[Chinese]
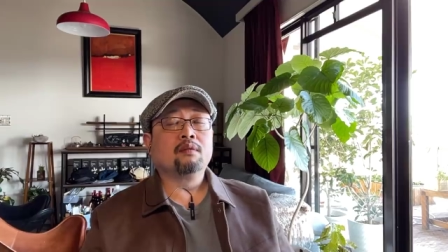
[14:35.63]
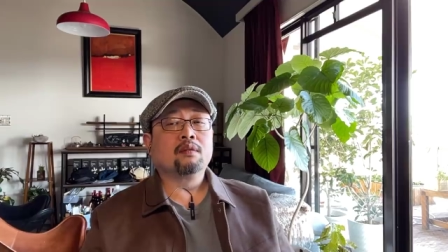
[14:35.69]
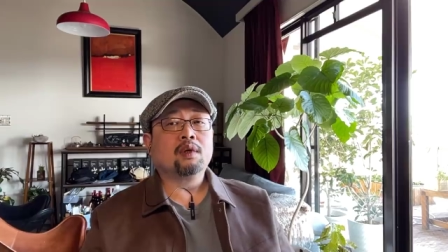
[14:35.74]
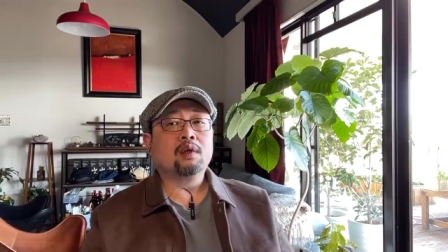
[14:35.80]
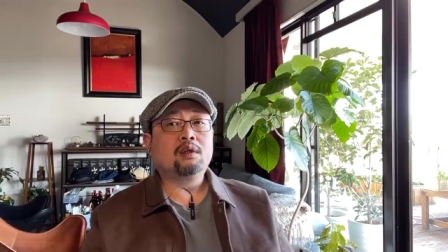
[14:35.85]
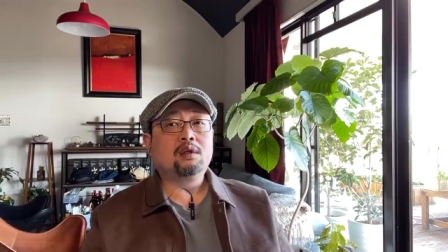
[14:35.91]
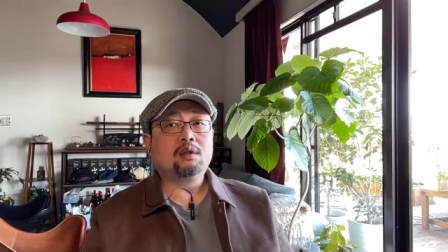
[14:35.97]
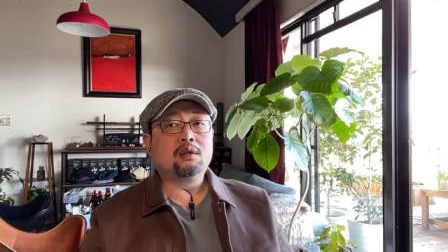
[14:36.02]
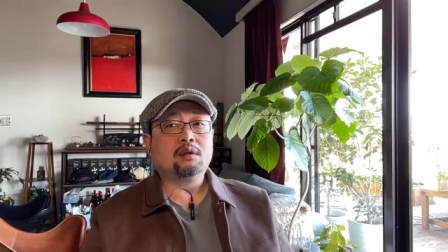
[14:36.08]

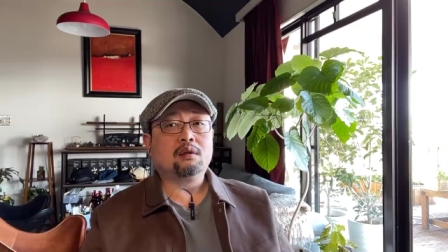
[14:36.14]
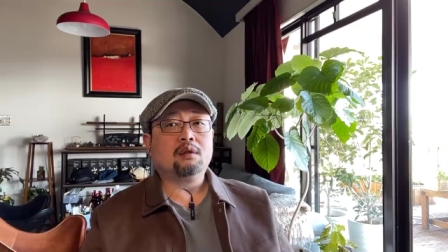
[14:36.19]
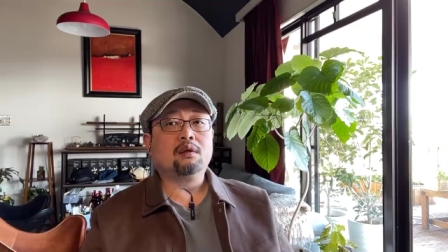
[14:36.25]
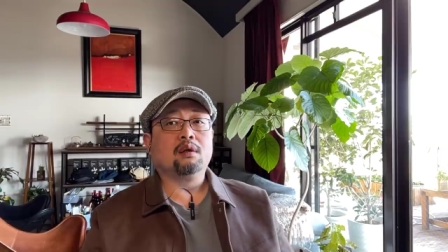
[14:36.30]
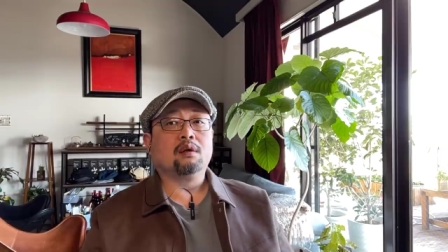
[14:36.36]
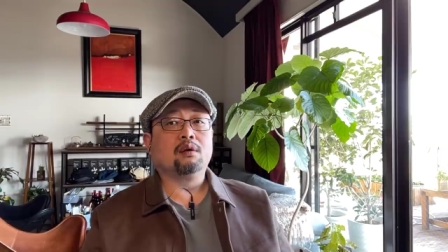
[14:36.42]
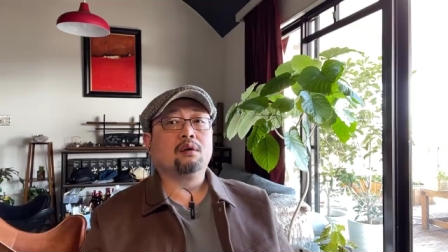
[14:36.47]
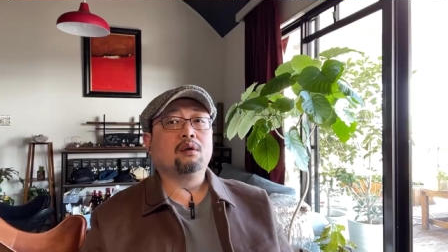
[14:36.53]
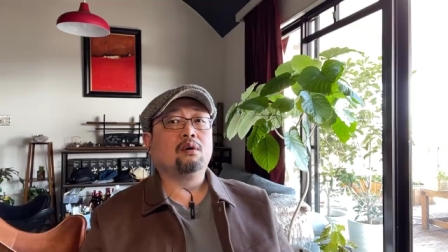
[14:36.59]
他只
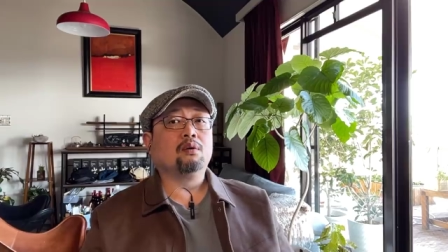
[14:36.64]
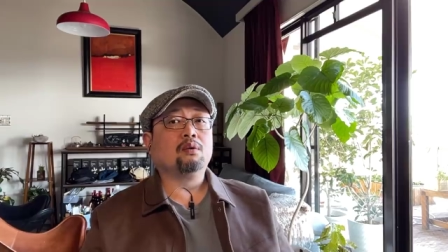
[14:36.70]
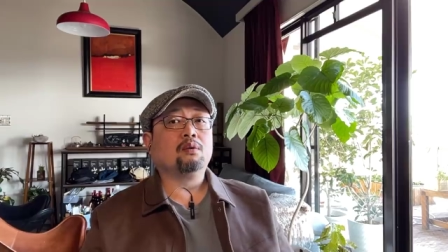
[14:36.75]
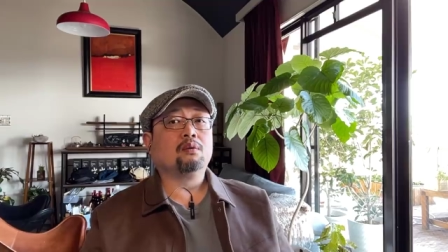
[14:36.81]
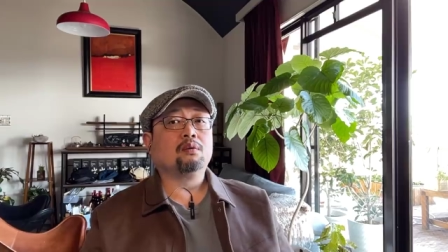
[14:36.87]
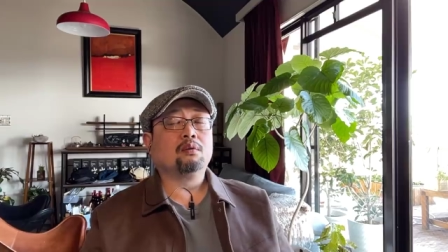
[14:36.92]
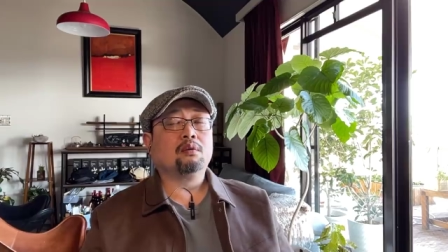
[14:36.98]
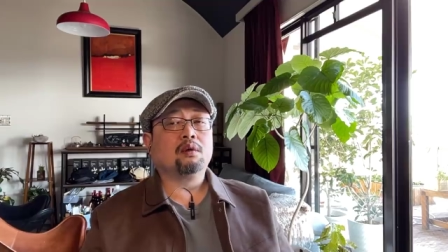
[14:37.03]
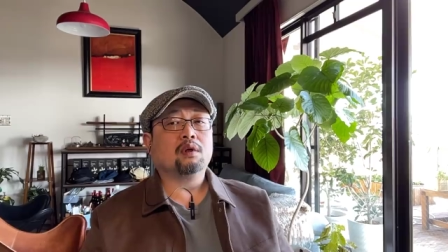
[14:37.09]
能够
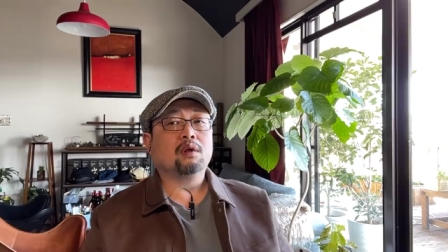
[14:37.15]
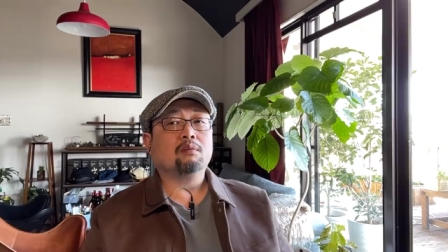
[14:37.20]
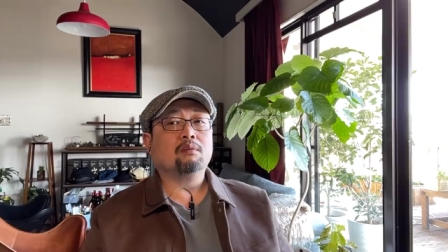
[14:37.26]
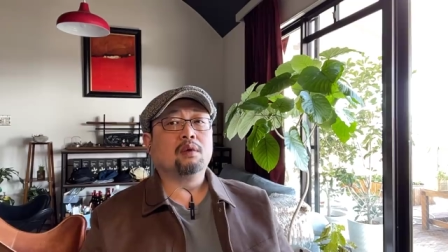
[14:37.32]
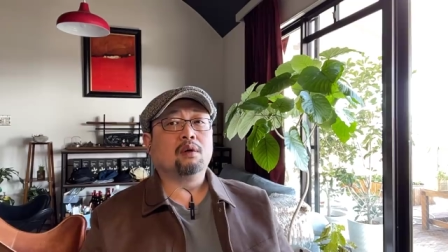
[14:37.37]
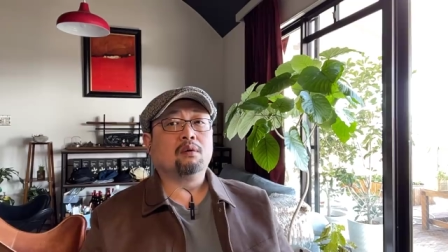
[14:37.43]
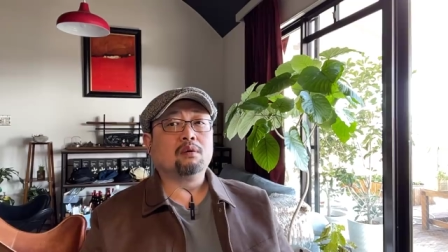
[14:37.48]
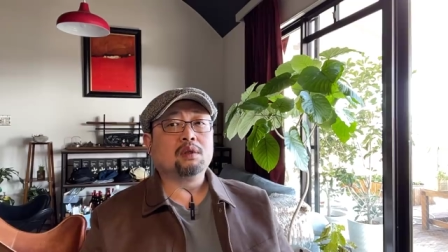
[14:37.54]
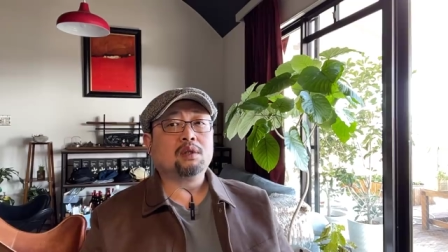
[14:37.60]
用
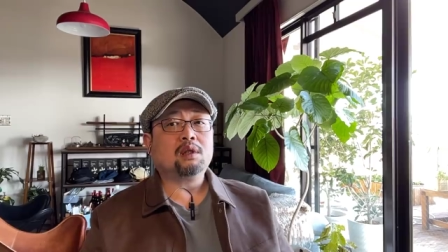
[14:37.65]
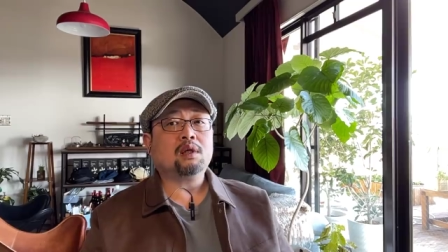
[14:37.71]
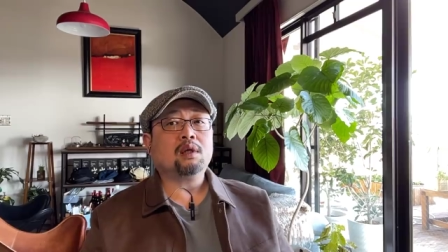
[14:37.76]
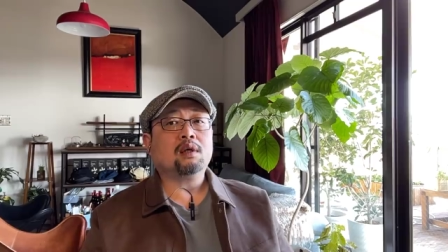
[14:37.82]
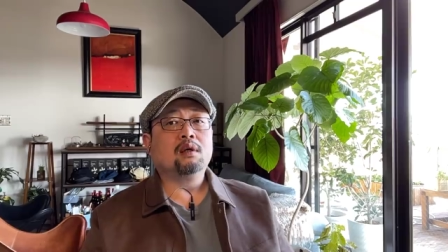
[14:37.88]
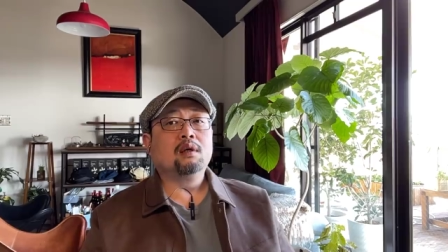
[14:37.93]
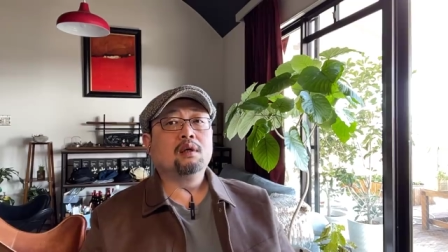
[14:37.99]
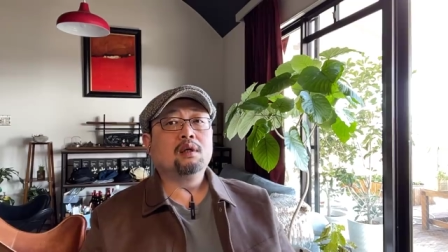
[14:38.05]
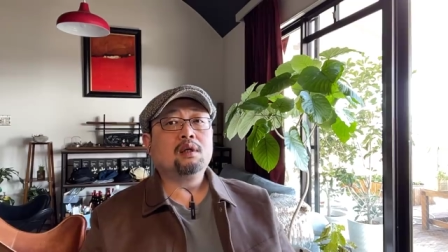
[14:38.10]
某些